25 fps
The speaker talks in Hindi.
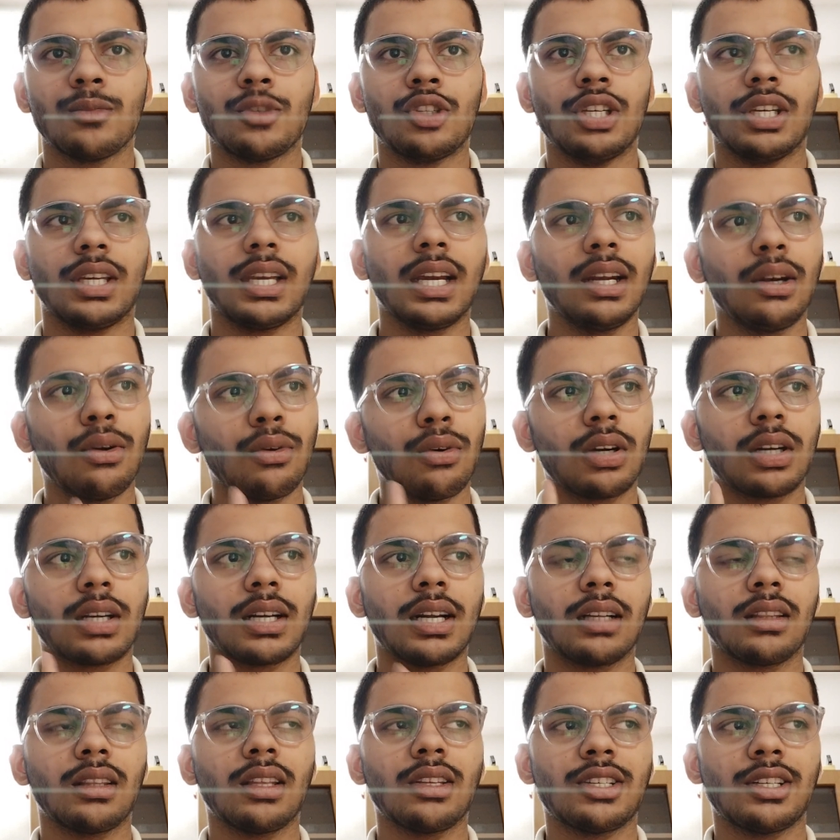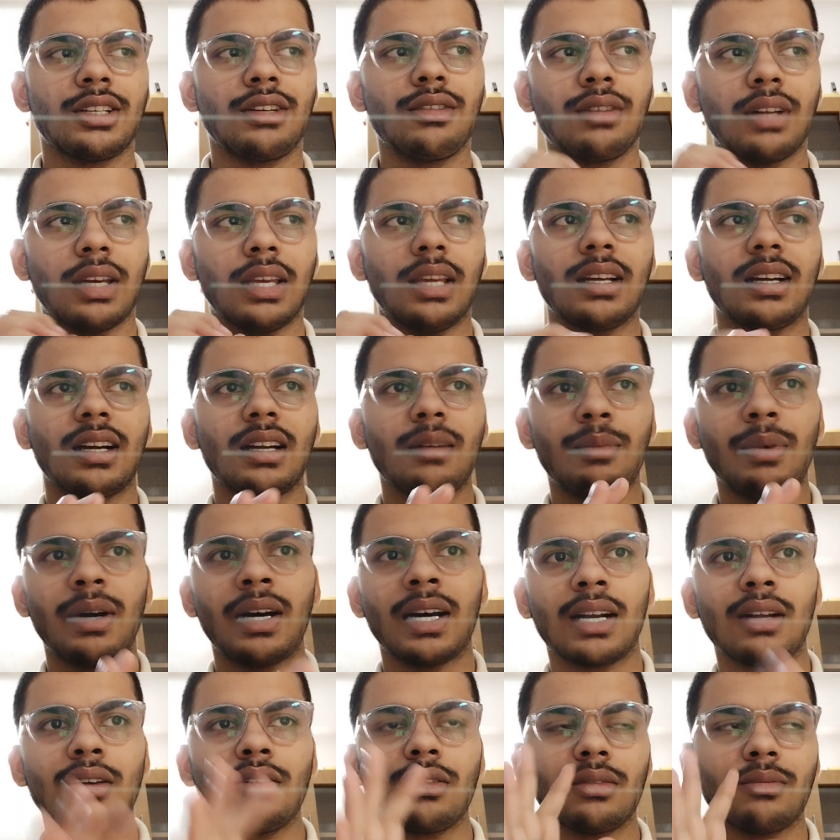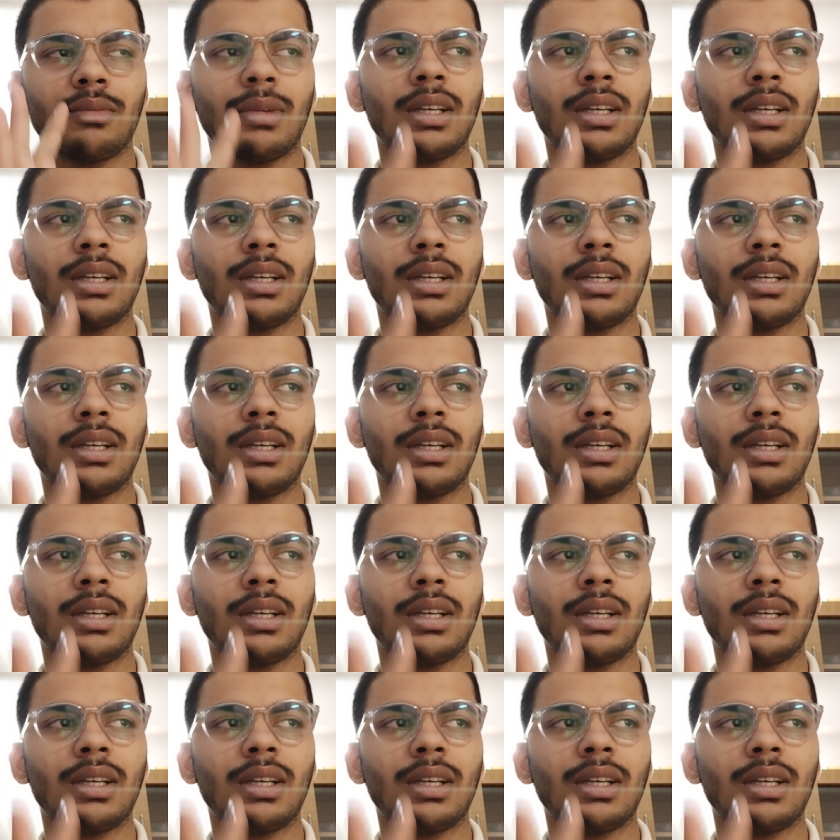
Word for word: ठीक है नोट करते चलो नहीं कर पा रहा